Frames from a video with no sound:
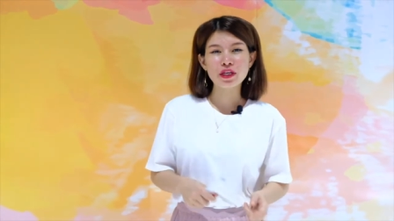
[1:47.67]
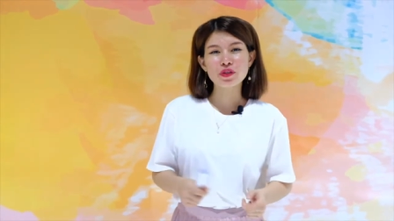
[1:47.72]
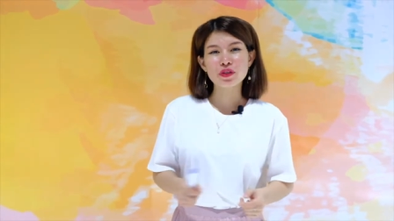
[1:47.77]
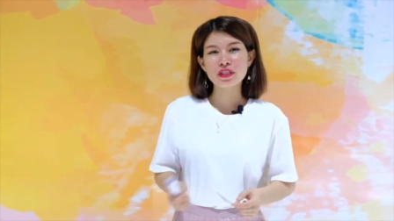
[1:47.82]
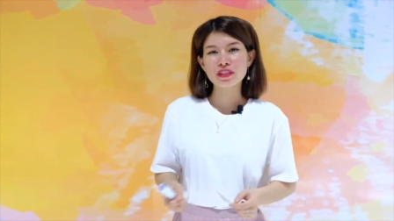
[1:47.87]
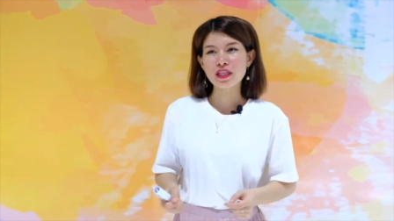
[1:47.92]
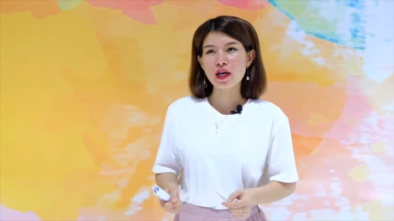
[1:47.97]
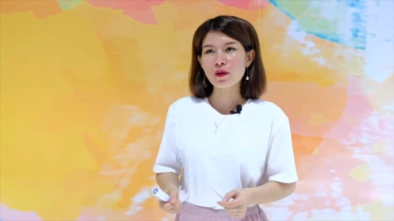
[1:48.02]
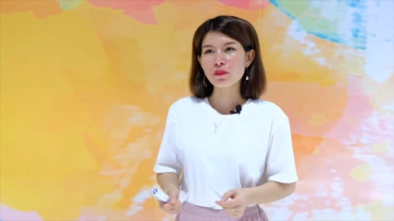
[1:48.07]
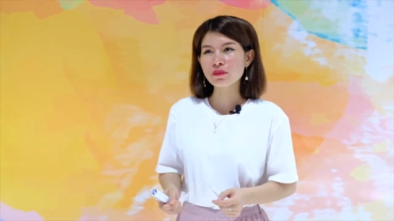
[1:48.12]

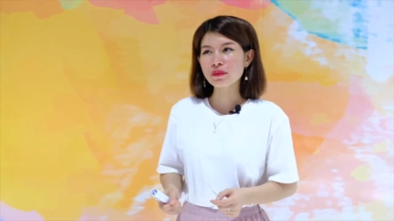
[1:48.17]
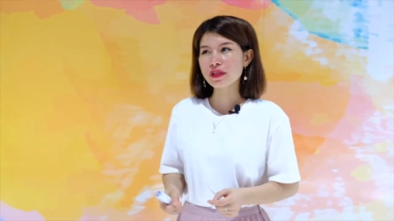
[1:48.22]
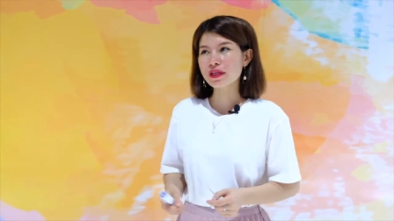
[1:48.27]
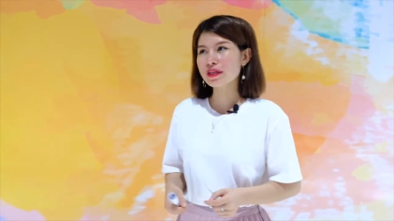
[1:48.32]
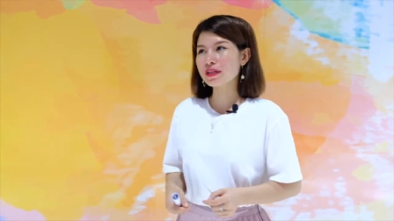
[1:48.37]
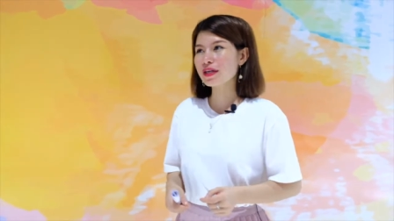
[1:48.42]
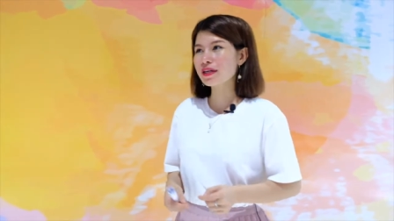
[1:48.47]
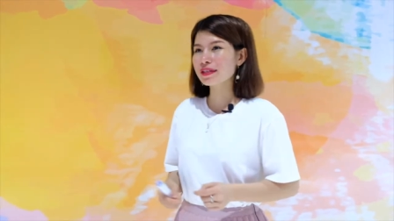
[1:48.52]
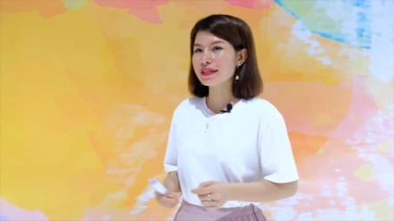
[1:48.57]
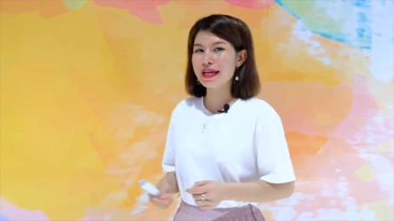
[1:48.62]
truyền thống
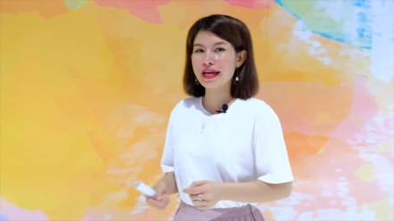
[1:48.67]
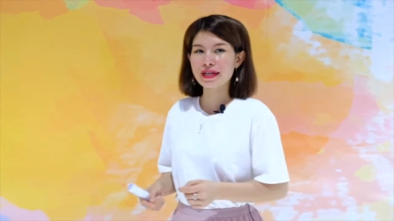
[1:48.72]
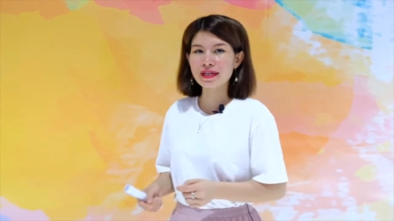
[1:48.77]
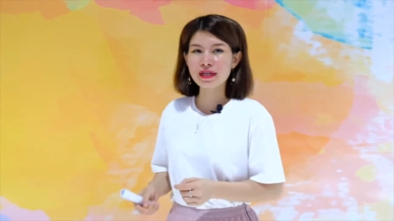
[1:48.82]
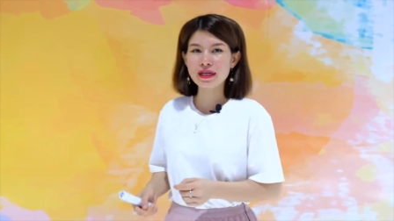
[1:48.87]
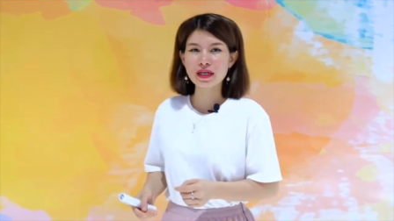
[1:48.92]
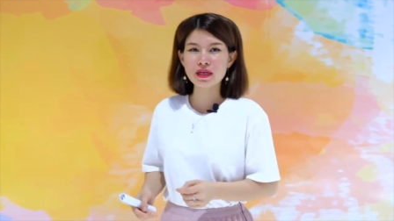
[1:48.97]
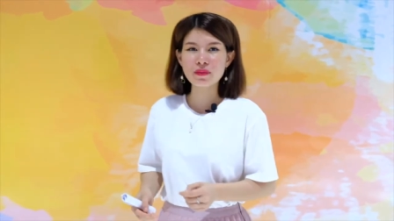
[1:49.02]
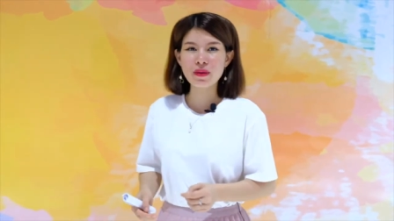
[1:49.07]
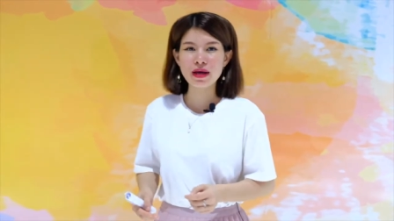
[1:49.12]
thì đơn giản
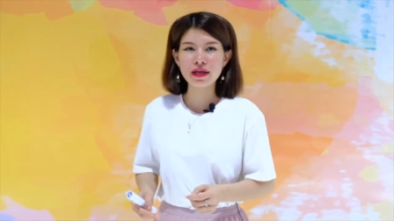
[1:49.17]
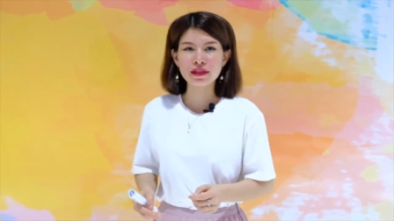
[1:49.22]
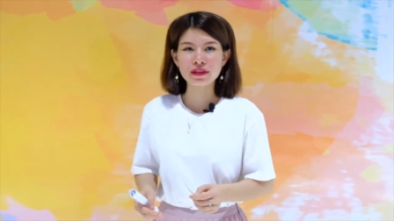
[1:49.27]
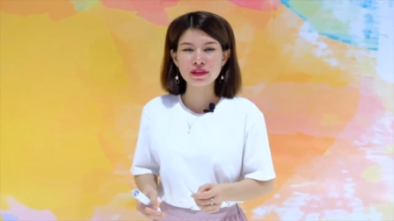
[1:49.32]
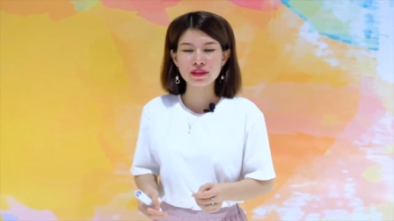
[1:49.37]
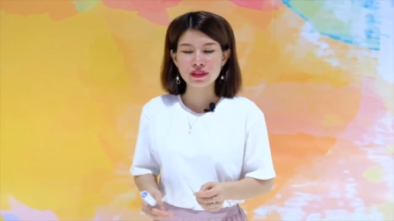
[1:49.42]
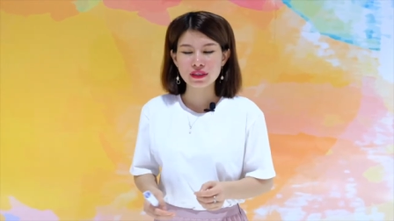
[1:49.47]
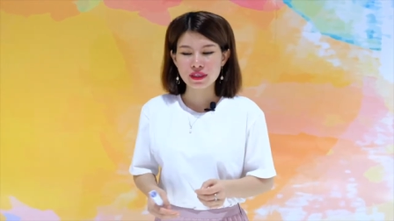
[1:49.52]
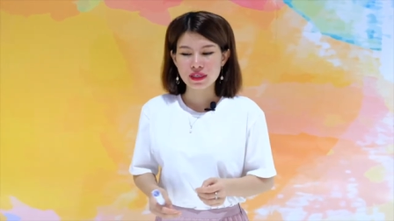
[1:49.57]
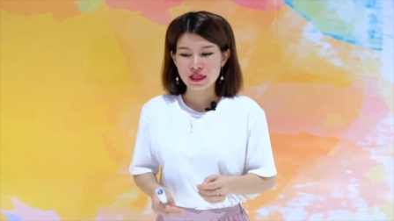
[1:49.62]
là các
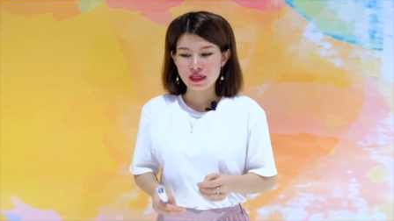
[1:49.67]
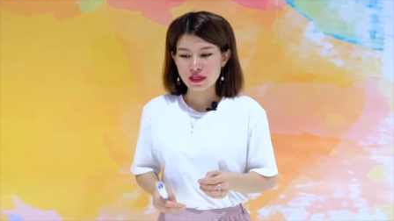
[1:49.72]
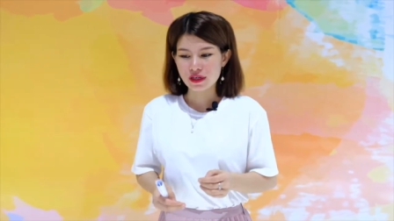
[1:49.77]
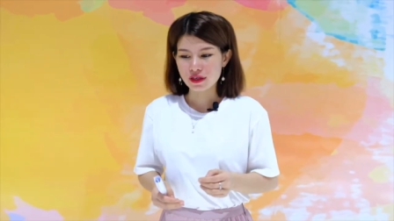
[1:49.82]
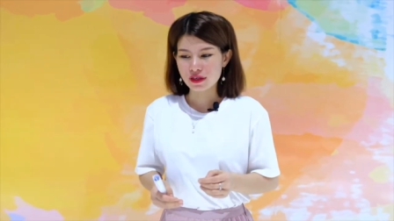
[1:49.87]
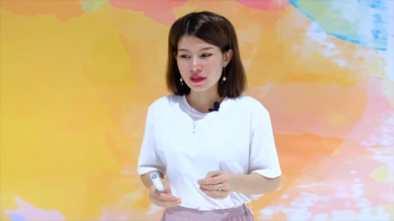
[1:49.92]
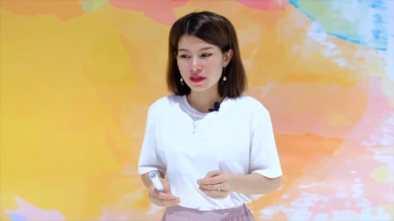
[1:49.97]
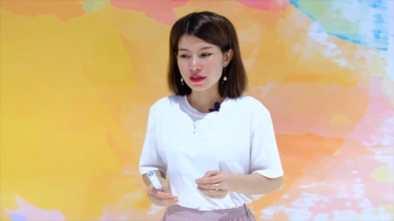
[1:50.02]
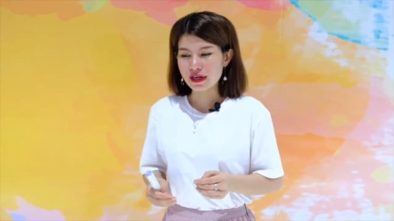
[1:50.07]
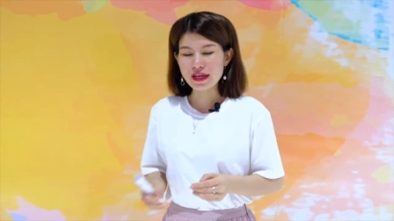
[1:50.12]
bạn
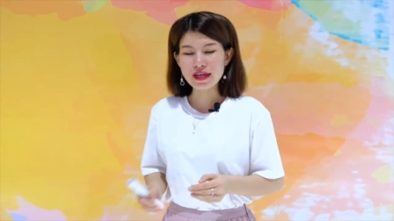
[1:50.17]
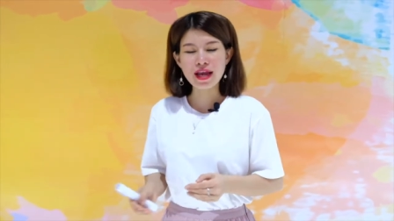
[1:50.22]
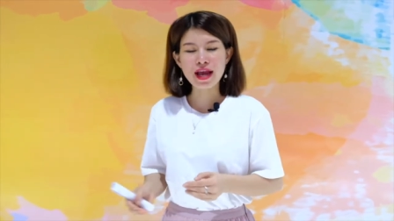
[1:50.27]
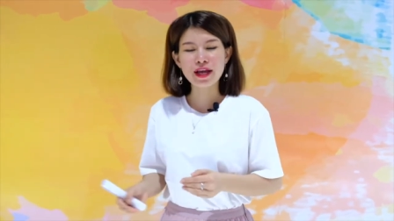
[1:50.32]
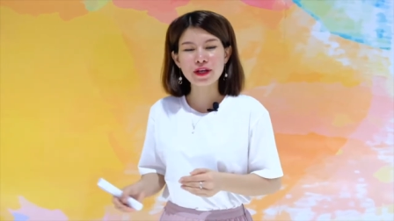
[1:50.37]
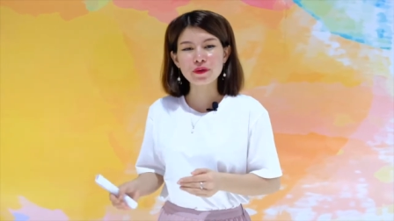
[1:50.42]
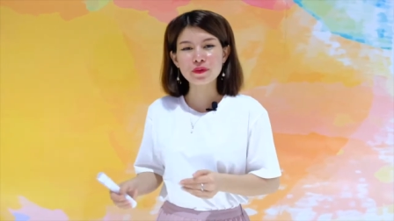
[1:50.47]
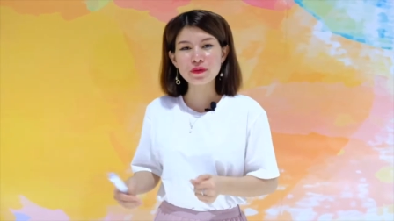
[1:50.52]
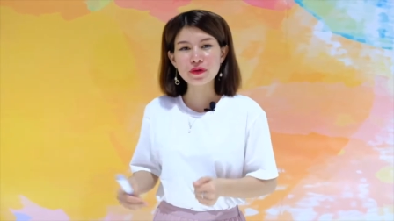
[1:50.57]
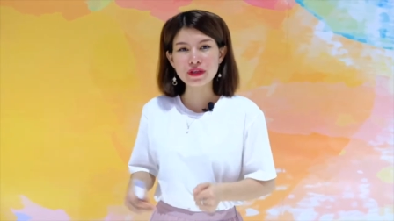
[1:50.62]
lấy
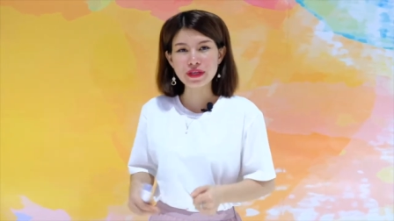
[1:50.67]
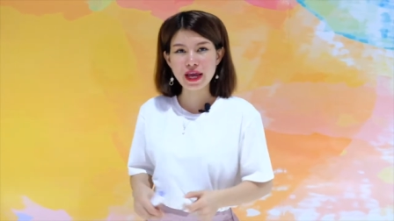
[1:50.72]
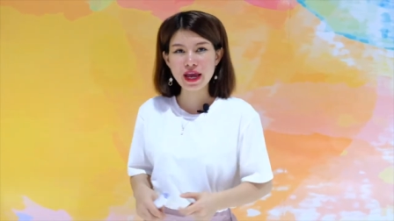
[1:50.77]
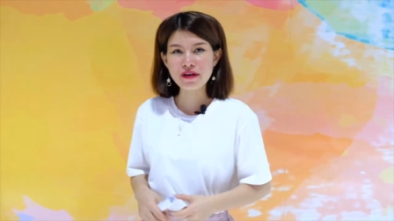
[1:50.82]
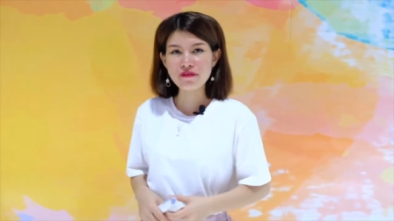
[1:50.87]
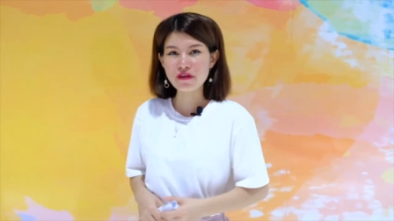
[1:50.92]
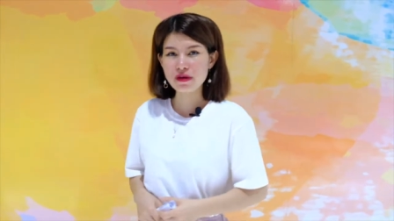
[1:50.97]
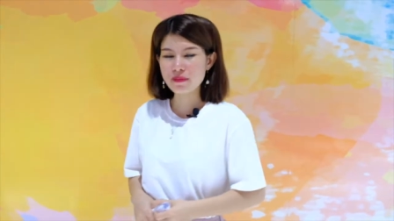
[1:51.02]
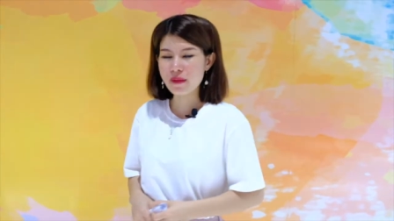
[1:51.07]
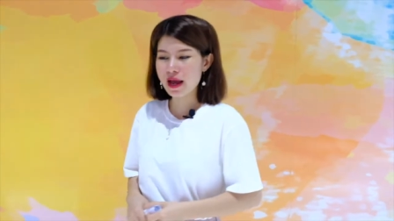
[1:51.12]
hàng của người
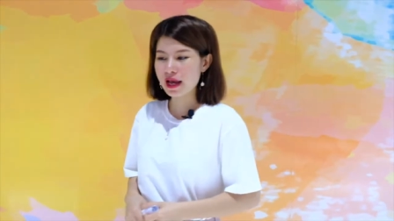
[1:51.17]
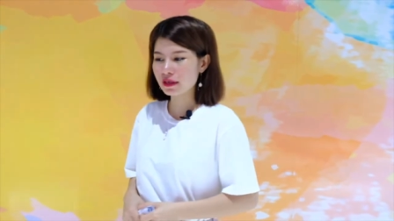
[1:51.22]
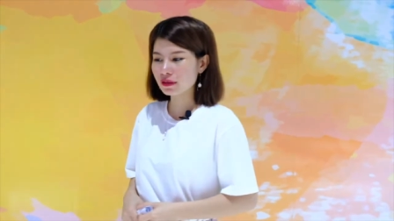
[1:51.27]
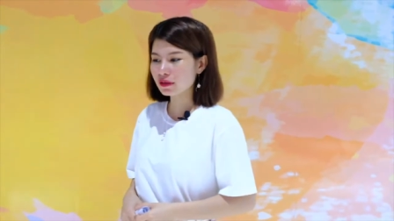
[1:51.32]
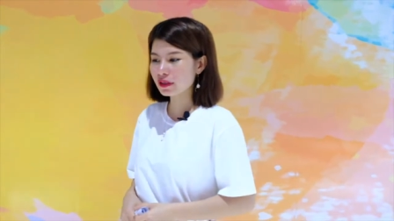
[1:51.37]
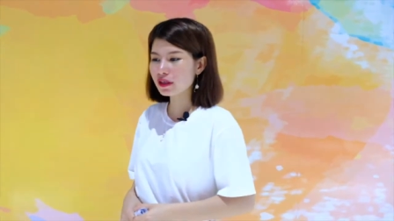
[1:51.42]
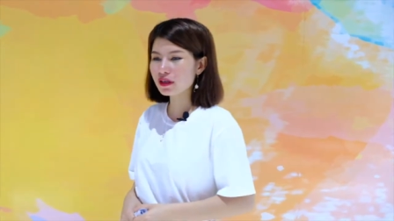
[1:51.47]
khác và bán.